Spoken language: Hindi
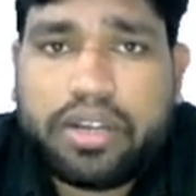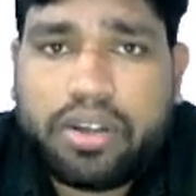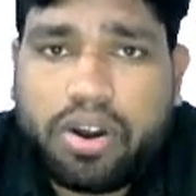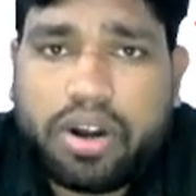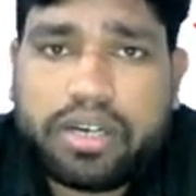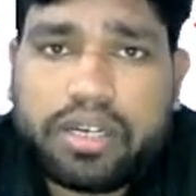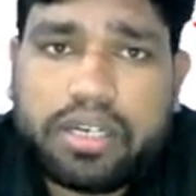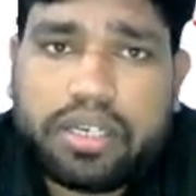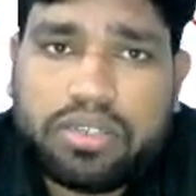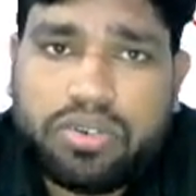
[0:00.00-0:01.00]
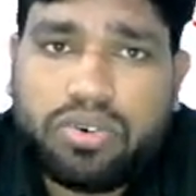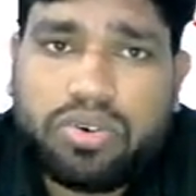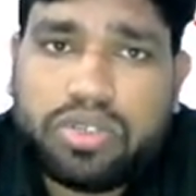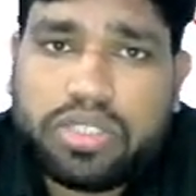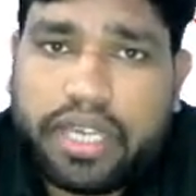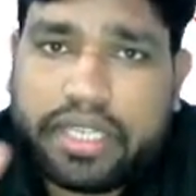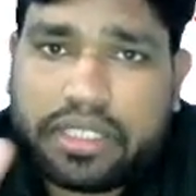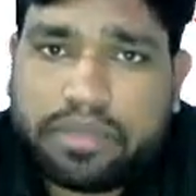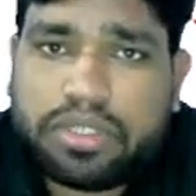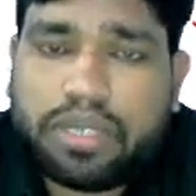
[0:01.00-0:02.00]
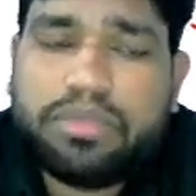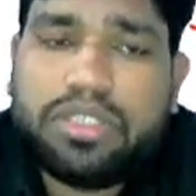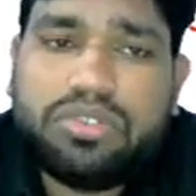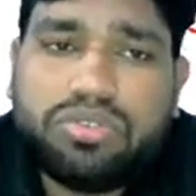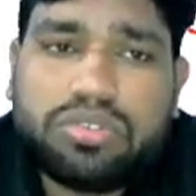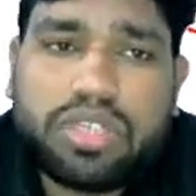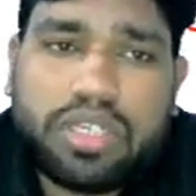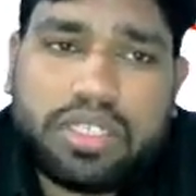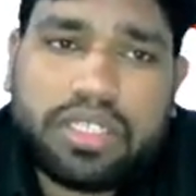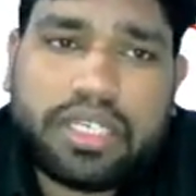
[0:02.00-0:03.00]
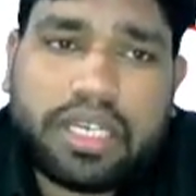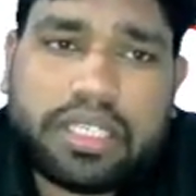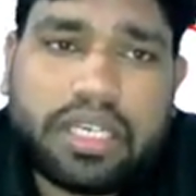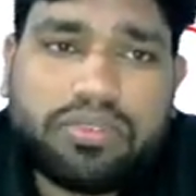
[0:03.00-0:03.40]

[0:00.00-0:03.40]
नॉट नो no, ये सब शब्द यूज नहीं किए जाते हैं